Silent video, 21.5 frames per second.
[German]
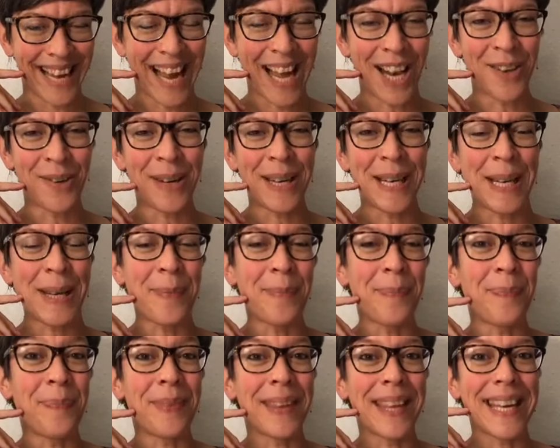Hallo ihr
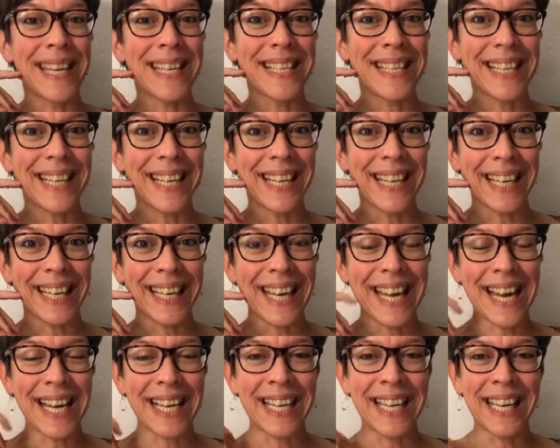Lieben, hier ist die
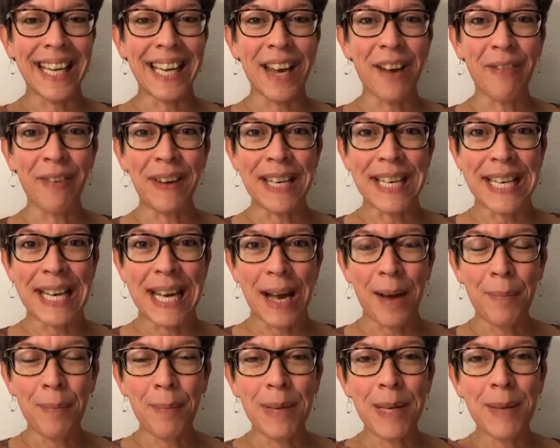Kiria, Kiria van de
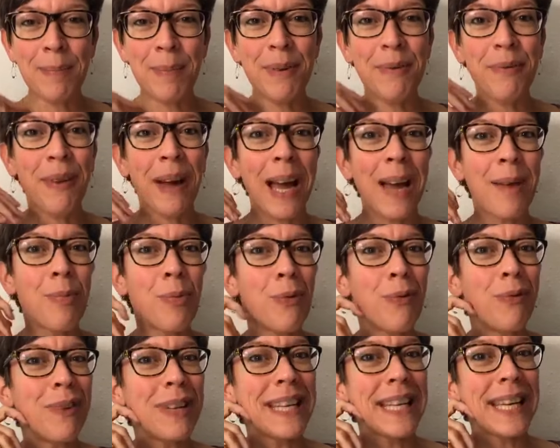Kamp. Ich bin
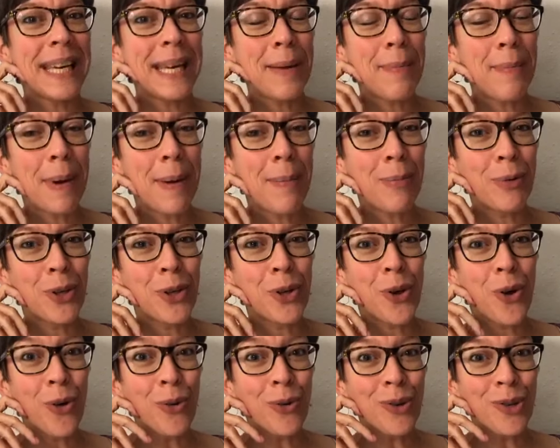freiberufliche Hebamme und
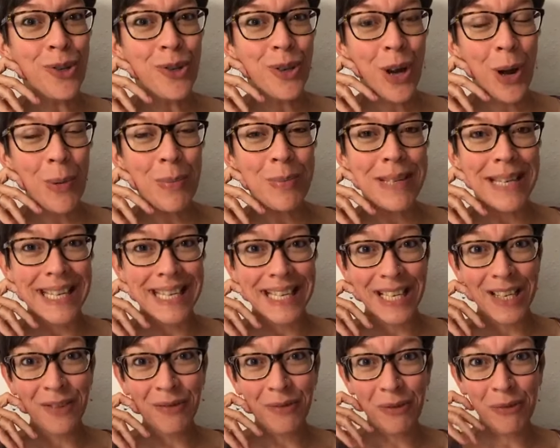Coach,
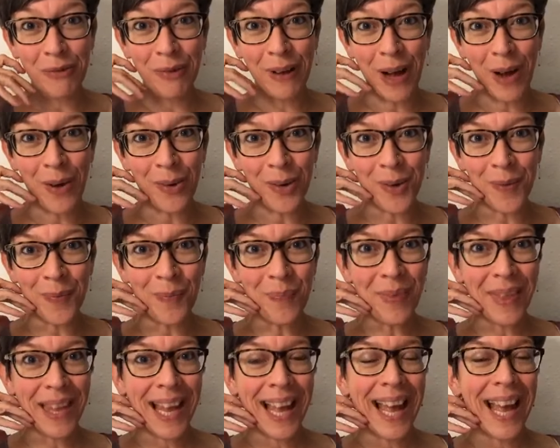hauptsächlich für Frauen.
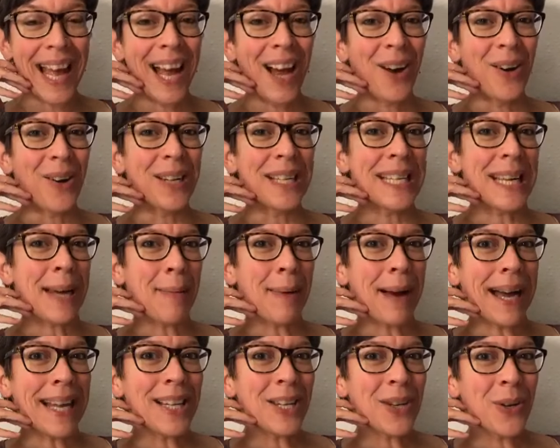Und ich
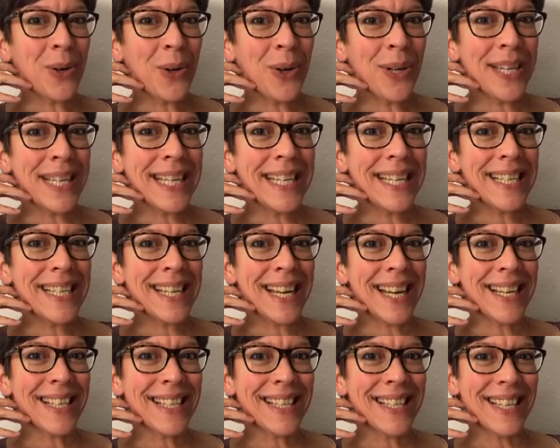habe angekündigt,
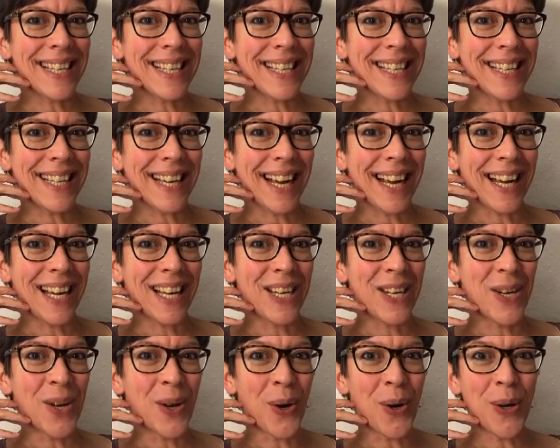dass ich
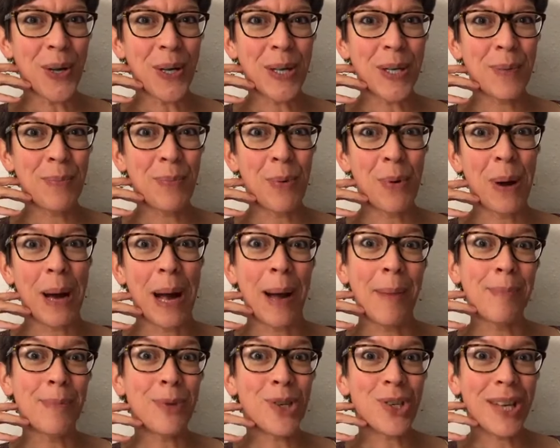ein neues
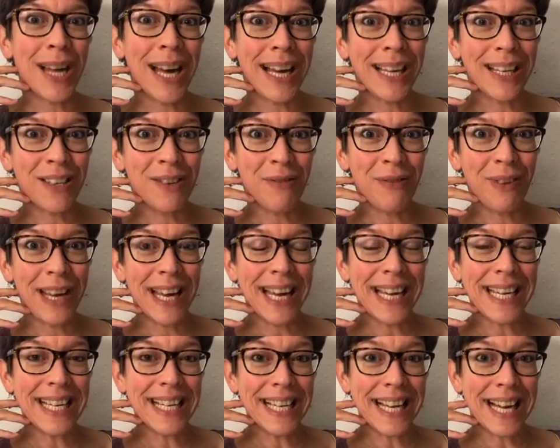Programm starten
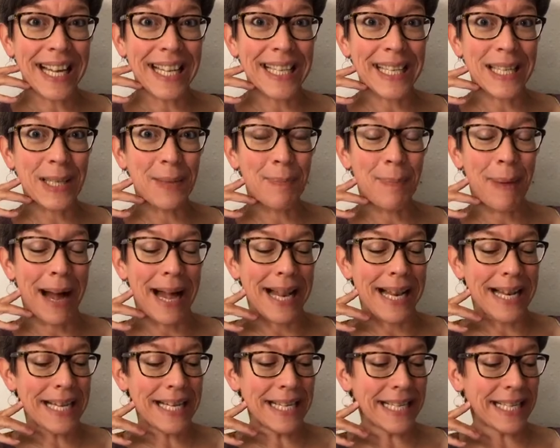werde, ganz
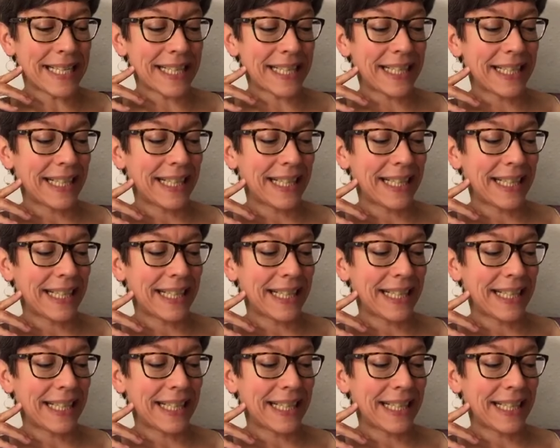bald.